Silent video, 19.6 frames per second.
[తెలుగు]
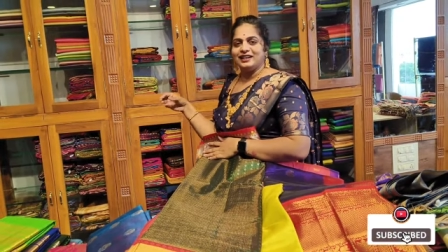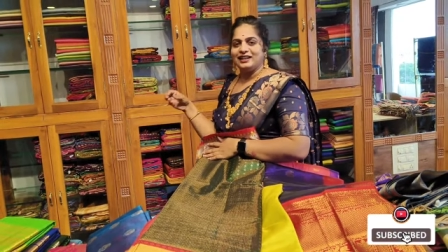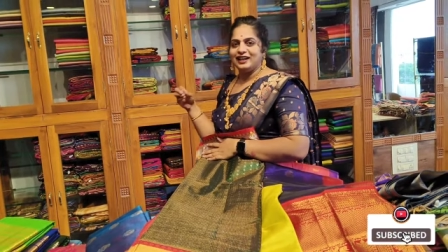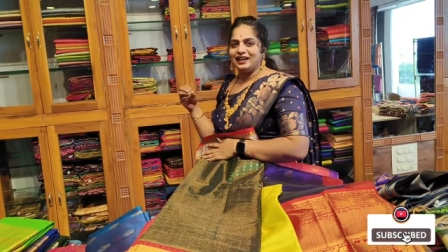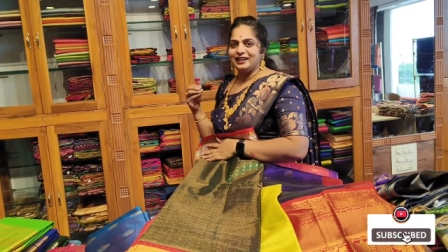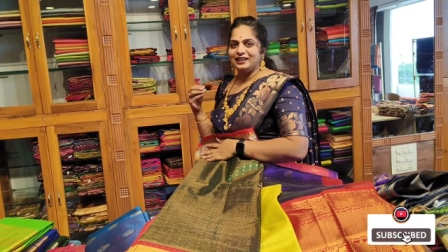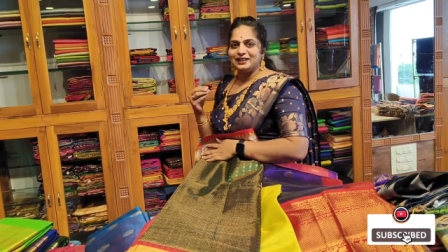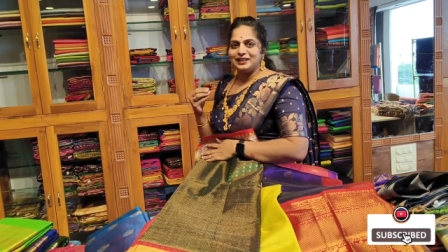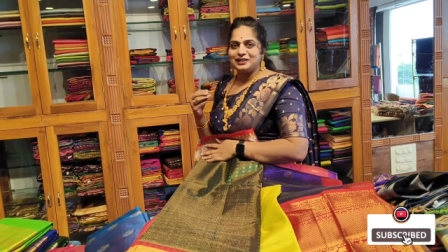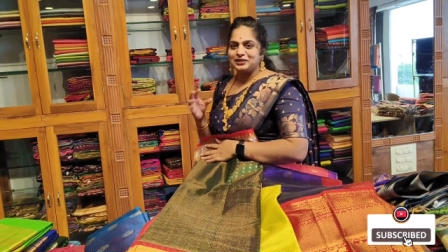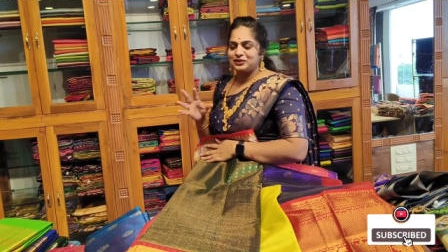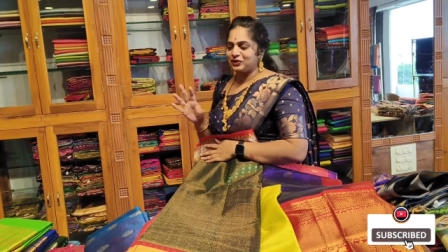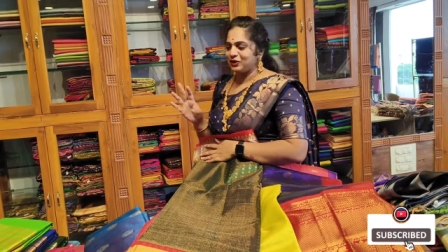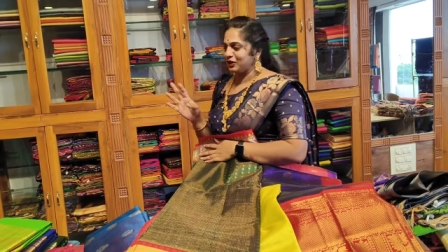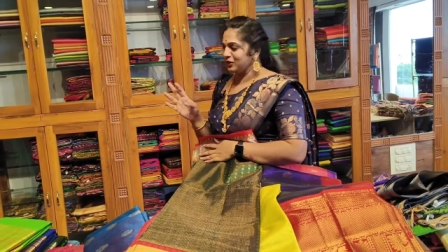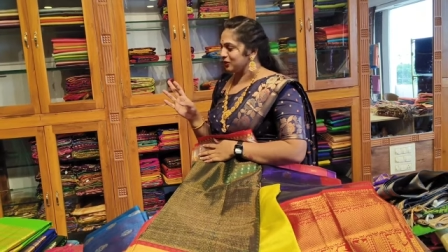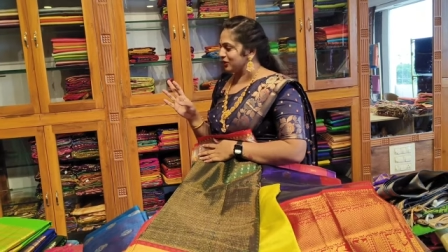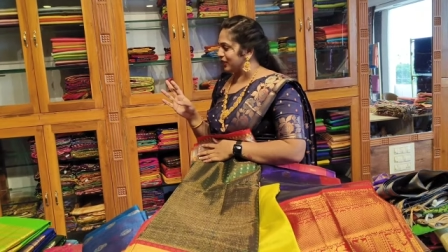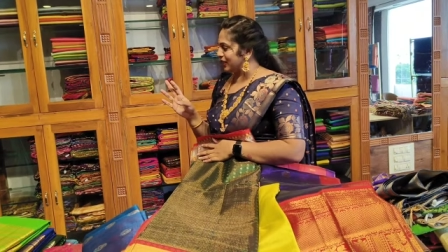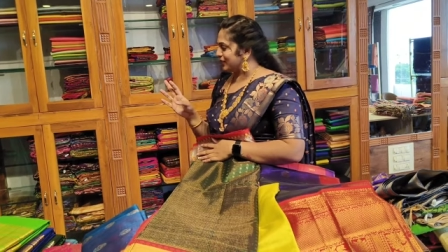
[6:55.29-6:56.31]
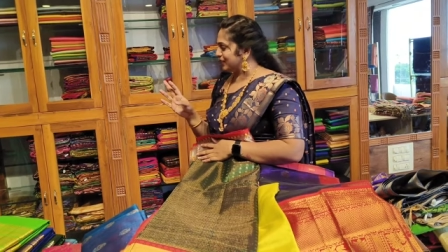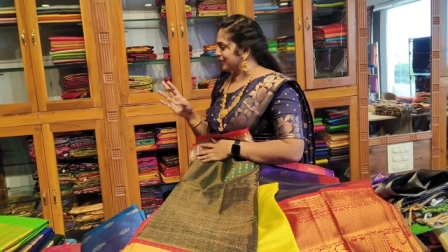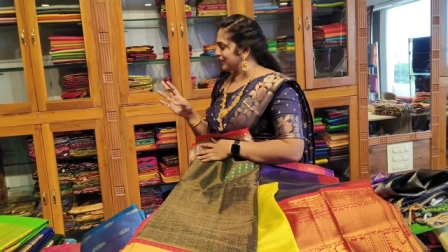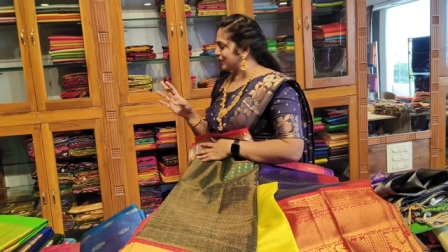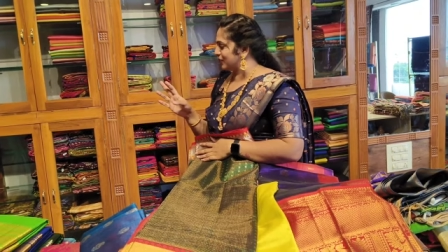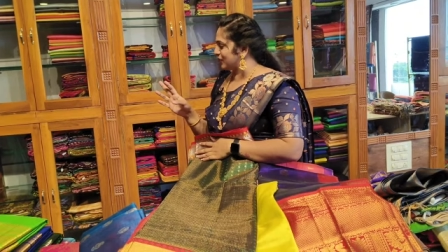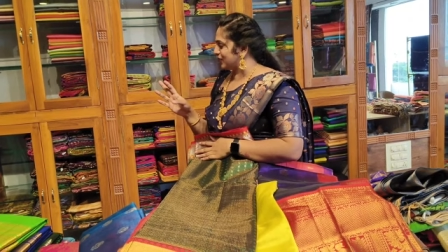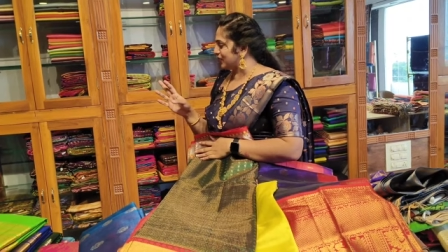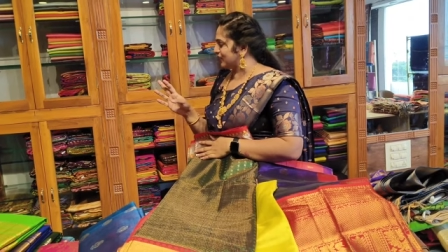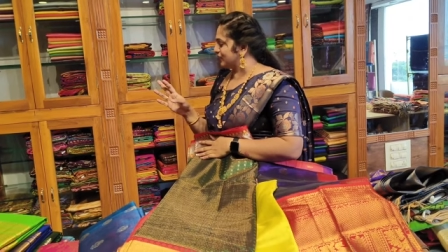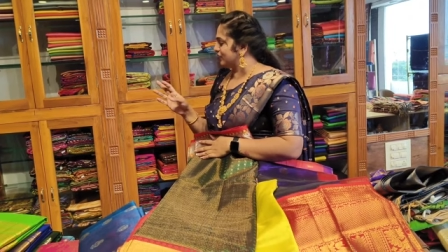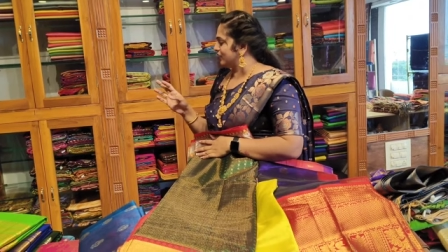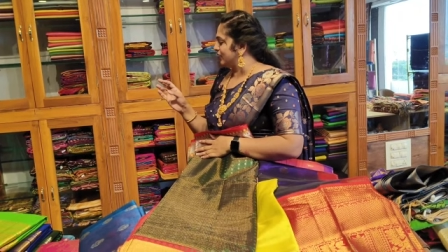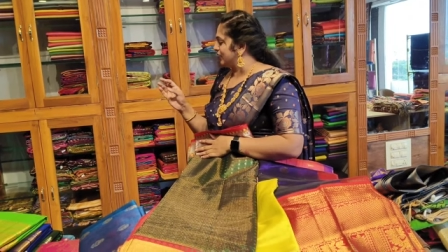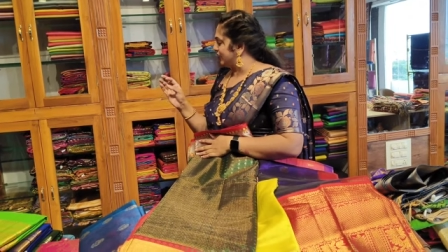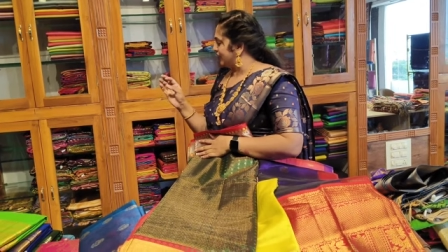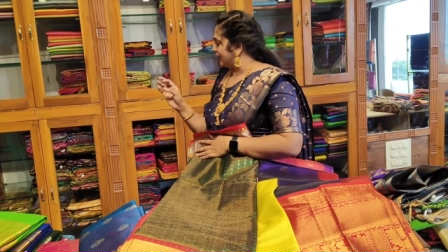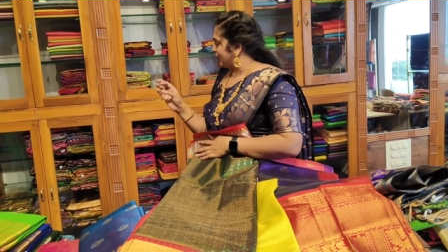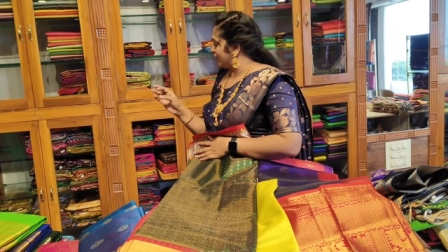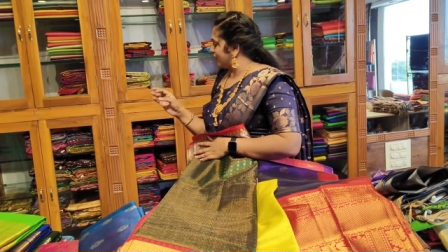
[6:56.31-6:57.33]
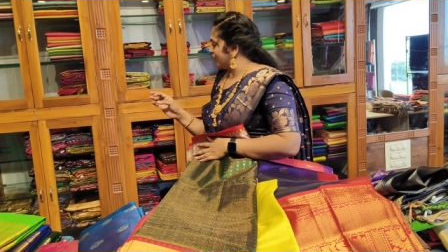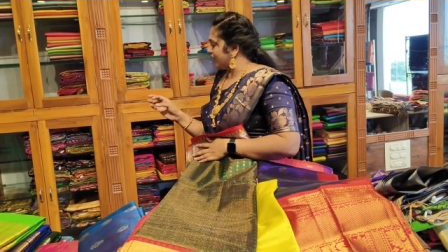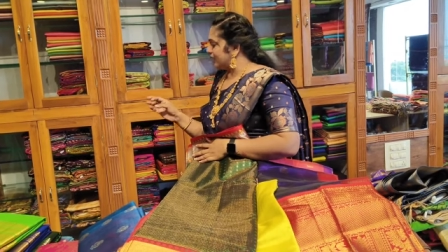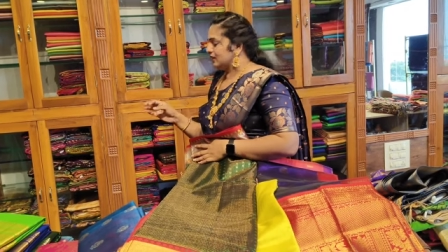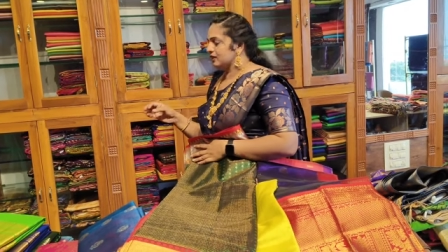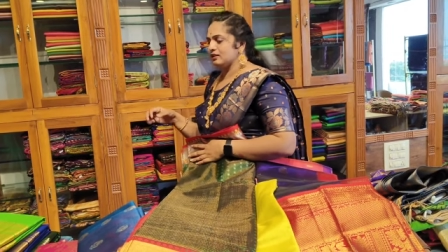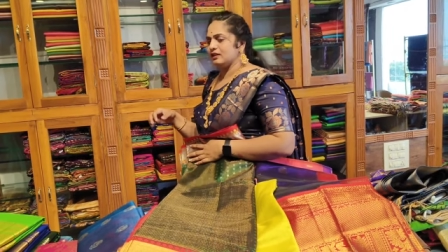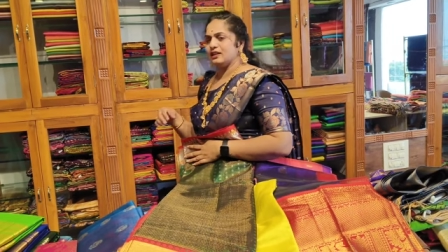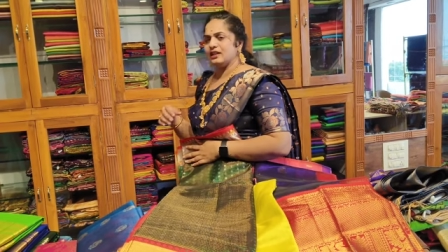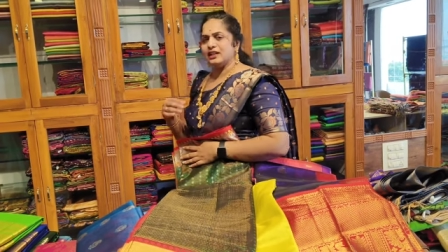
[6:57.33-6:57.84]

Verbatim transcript: ఏం తీసుకోవాలో కూడా అర్థం కావట్లేదు ఎవరైనా